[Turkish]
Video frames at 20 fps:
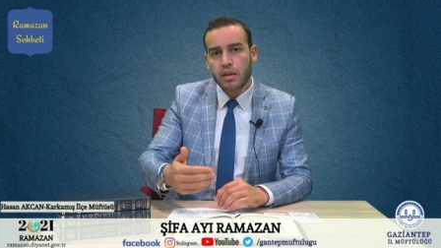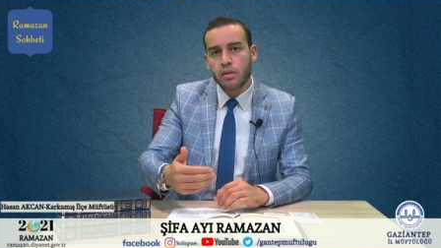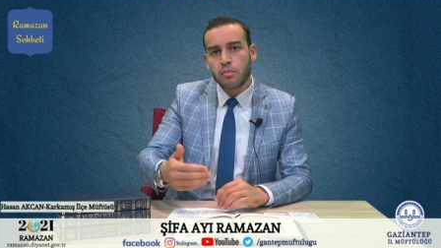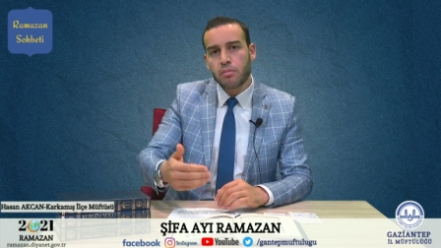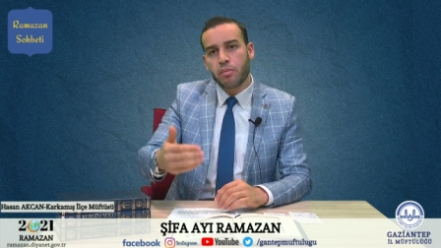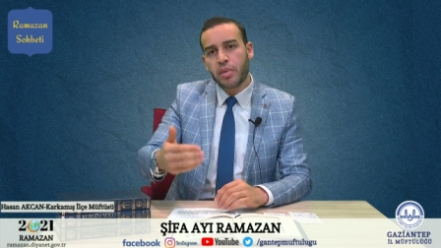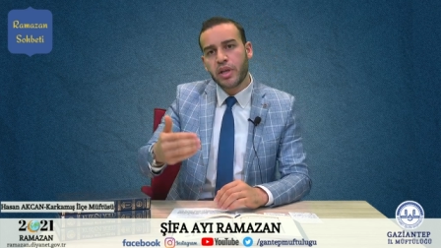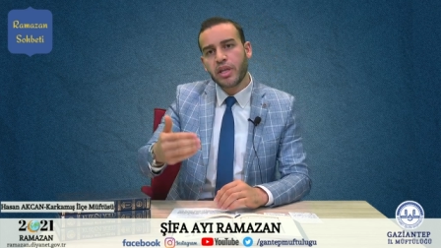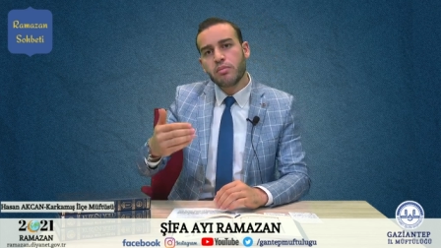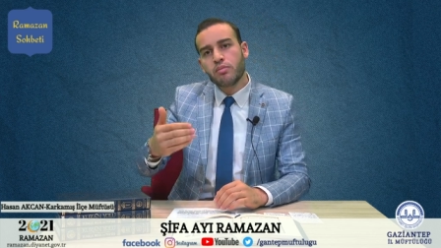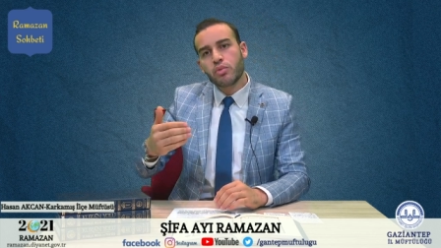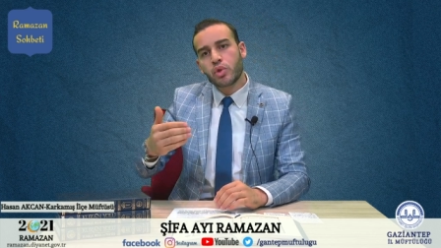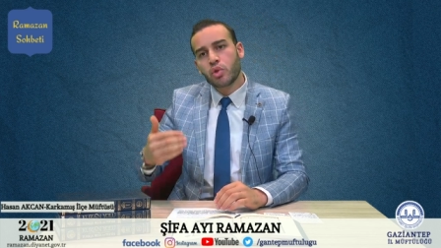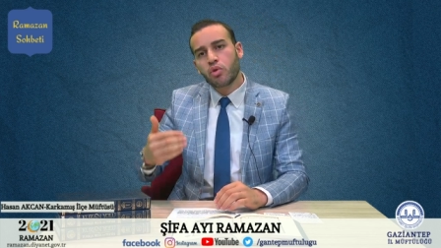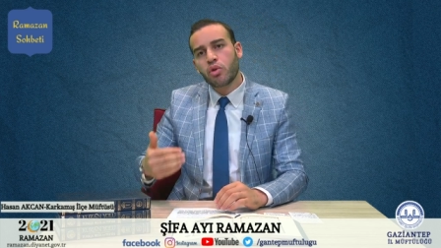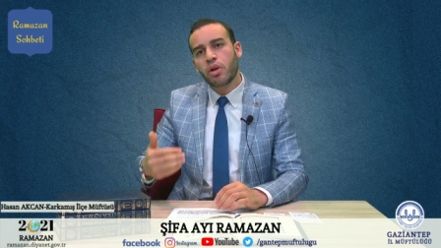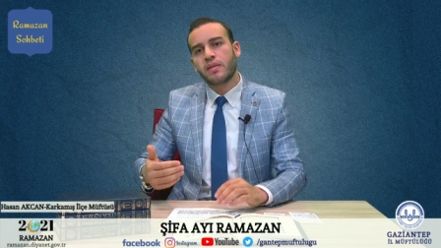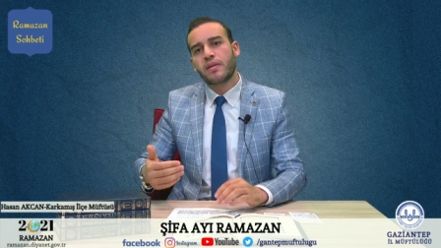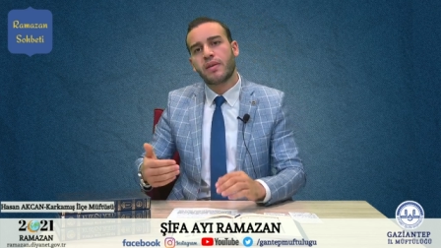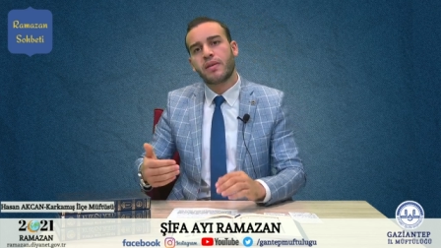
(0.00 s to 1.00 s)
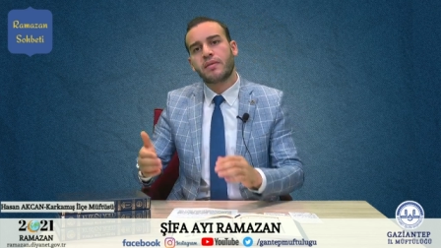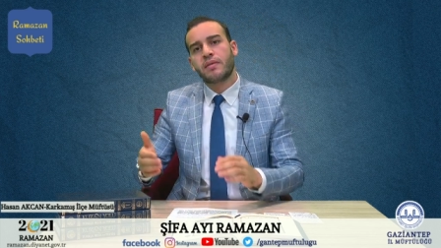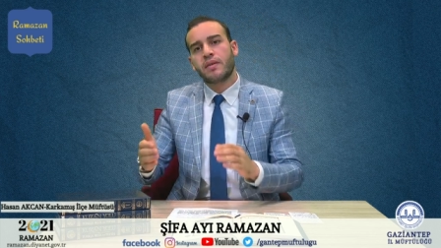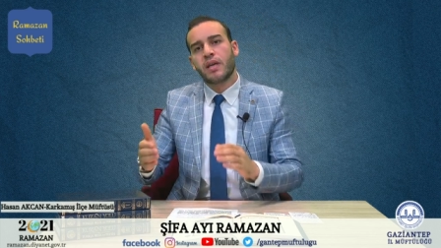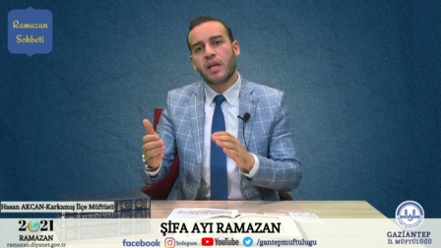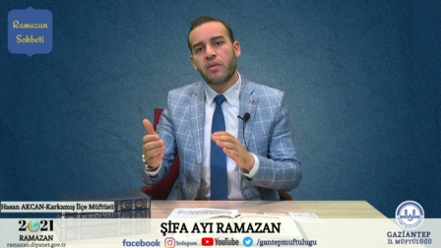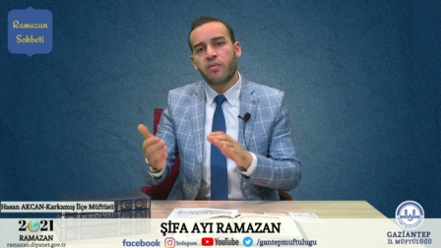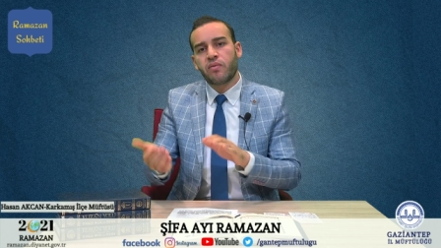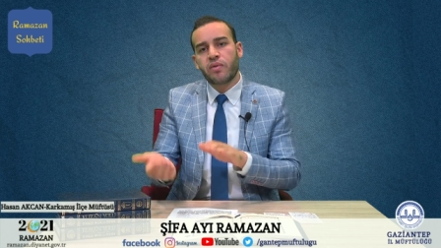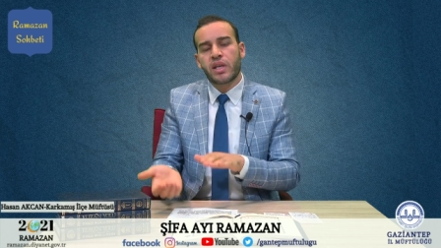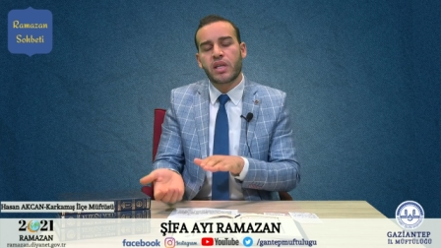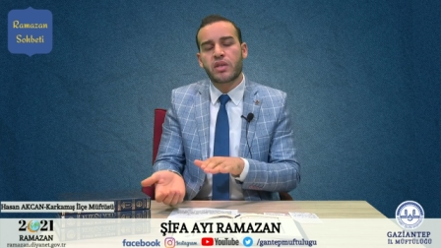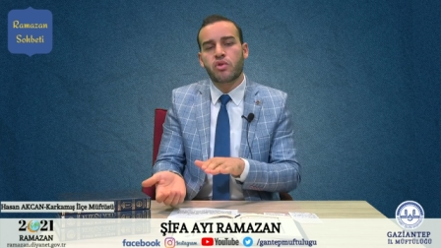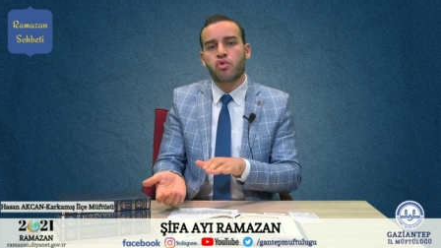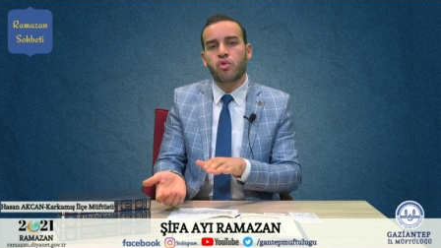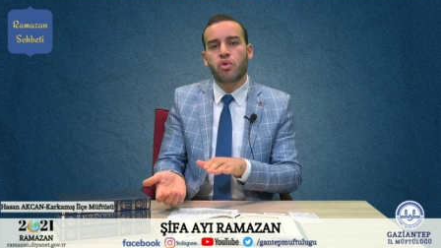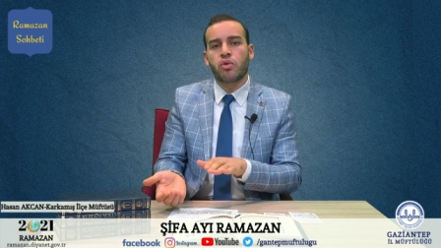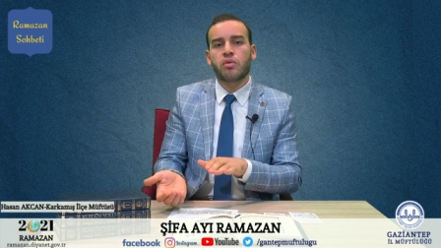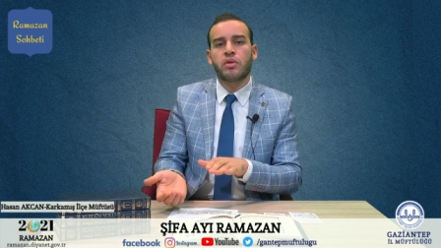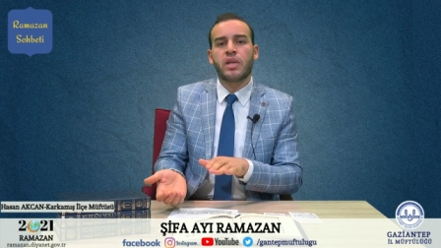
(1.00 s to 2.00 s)
benim şu kadar
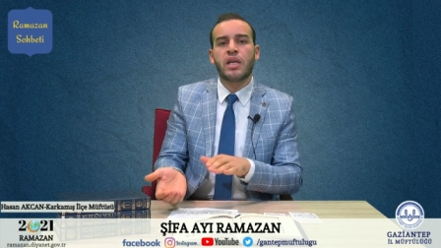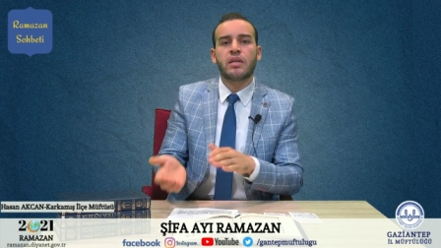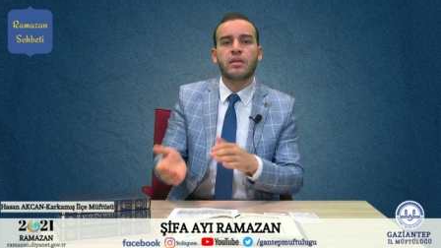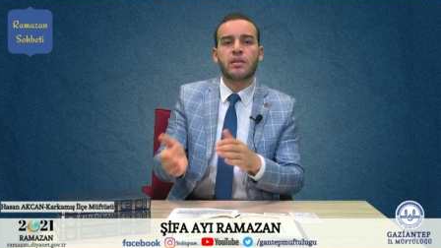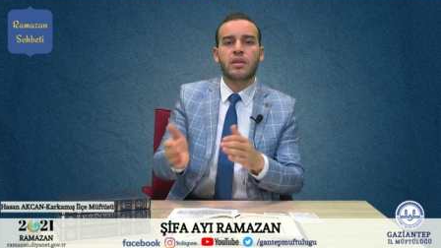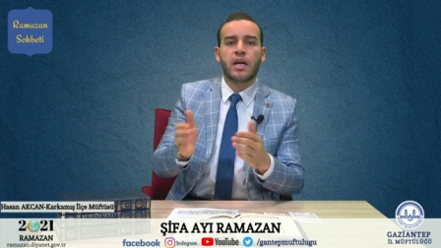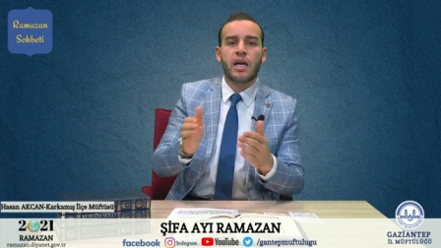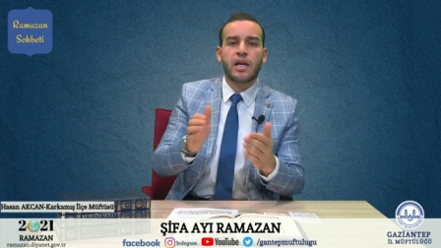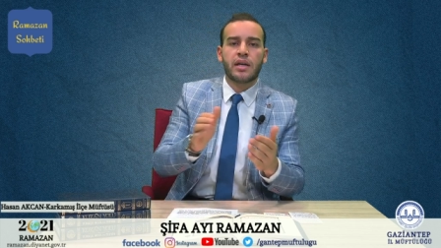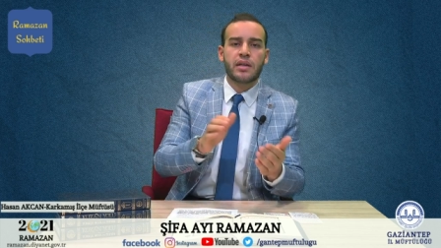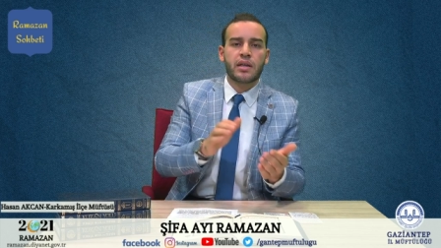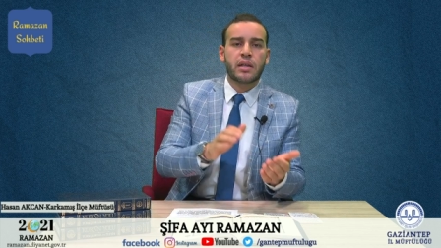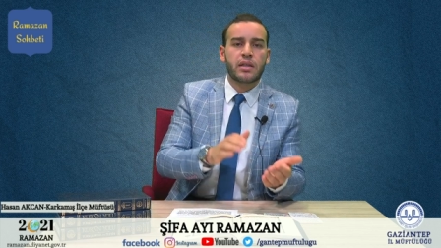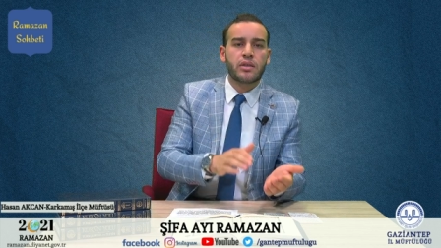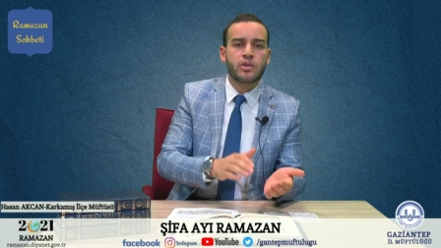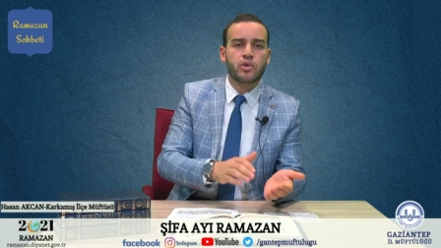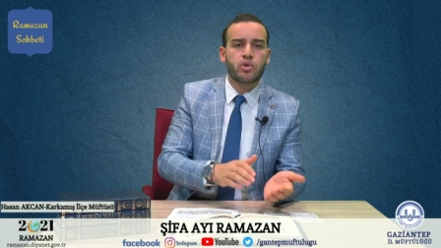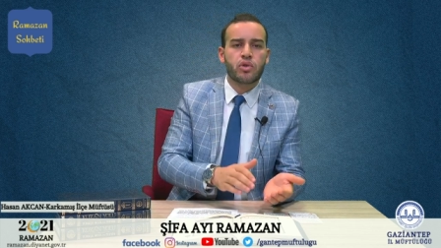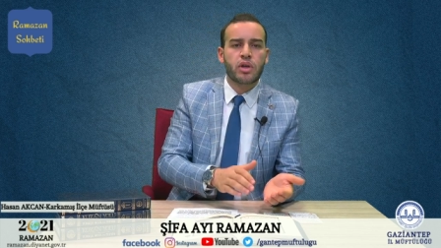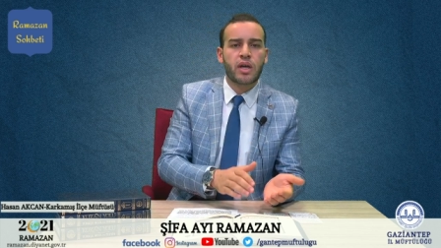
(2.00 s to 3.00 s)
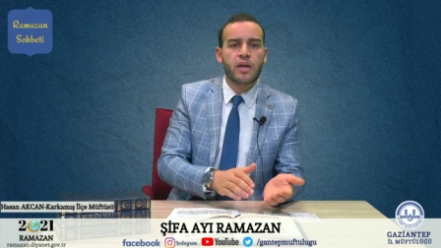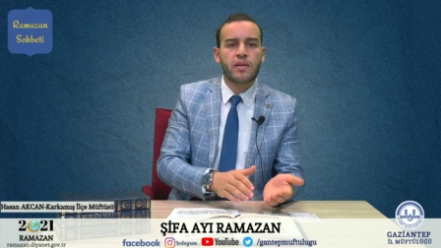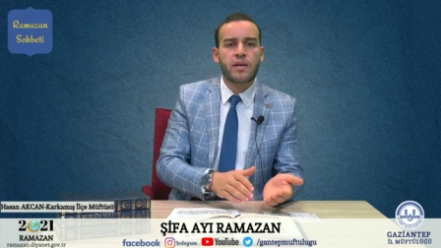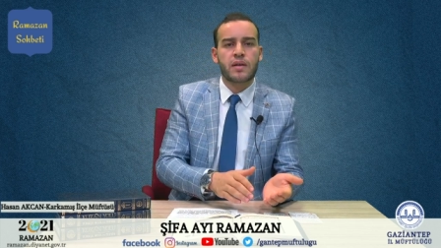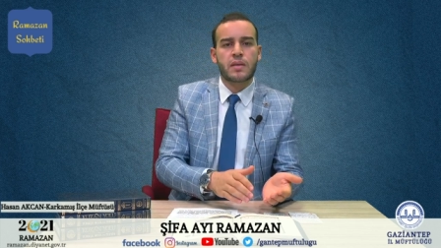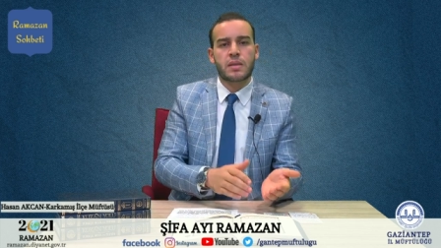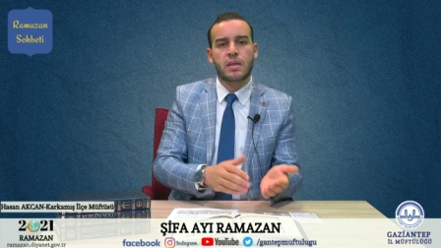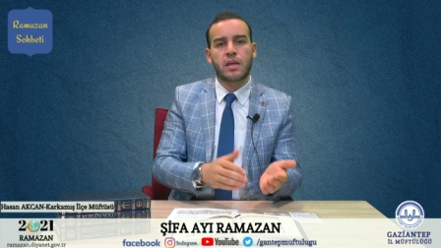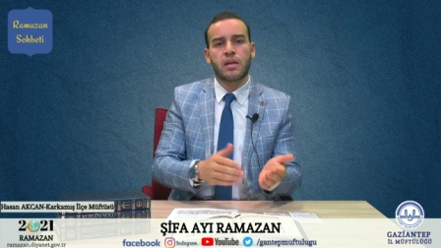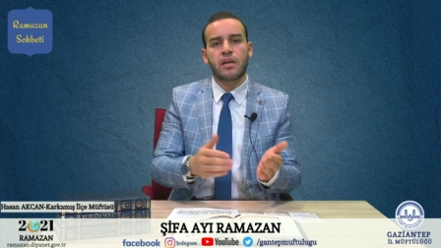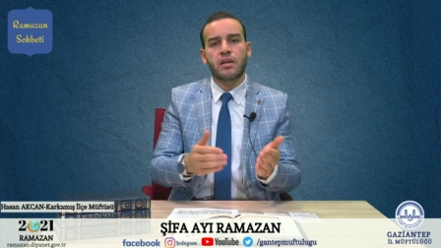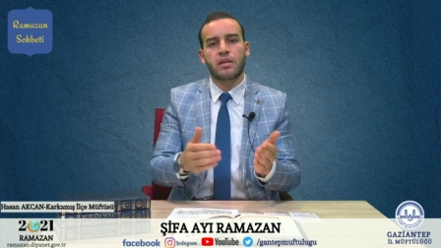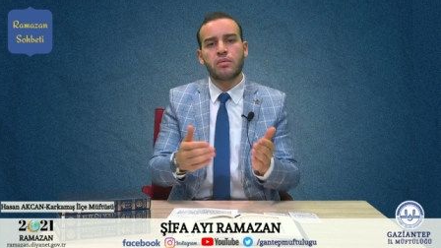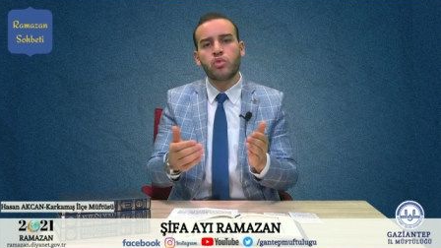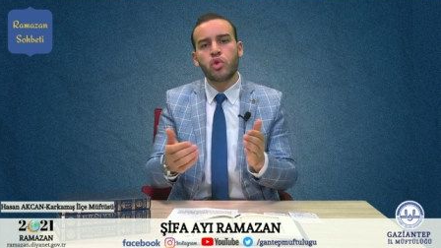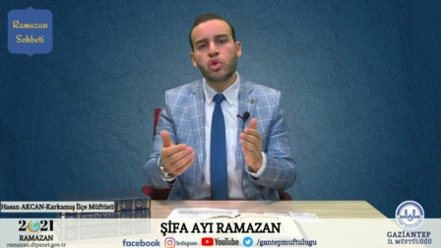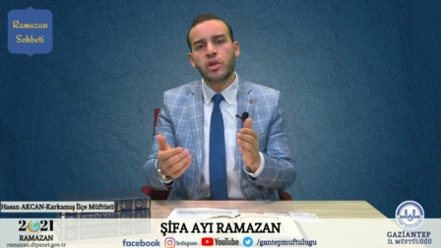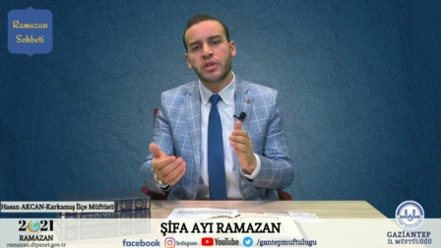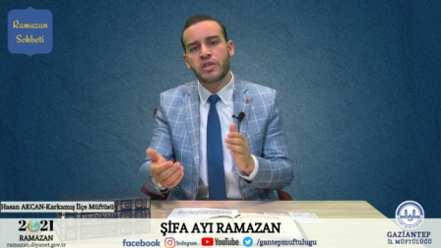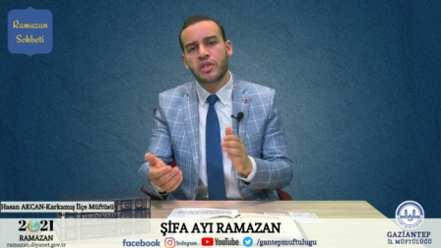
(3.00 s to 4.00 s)
enflasyondan kaynaklı şu kadar zararım
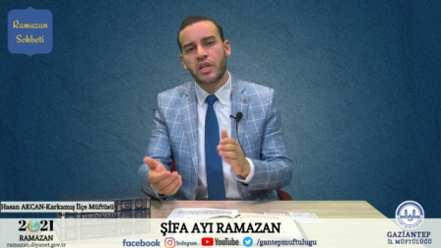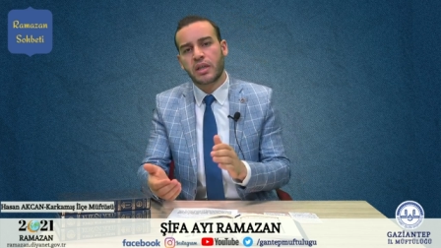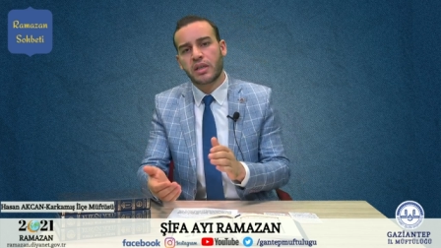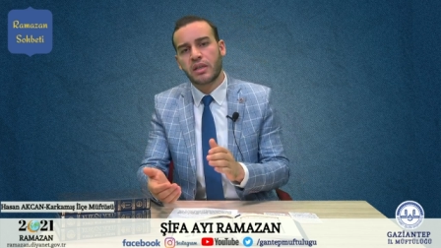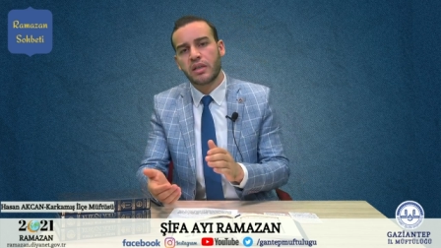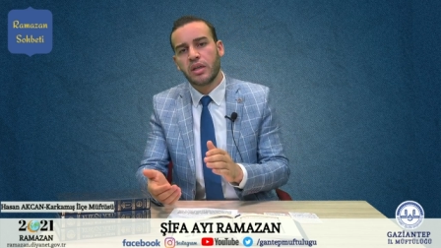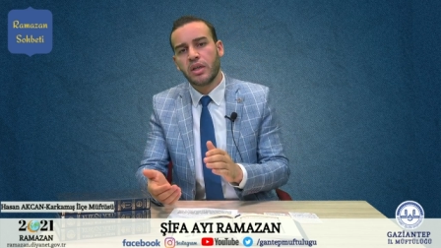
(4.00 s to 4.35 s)
olacak,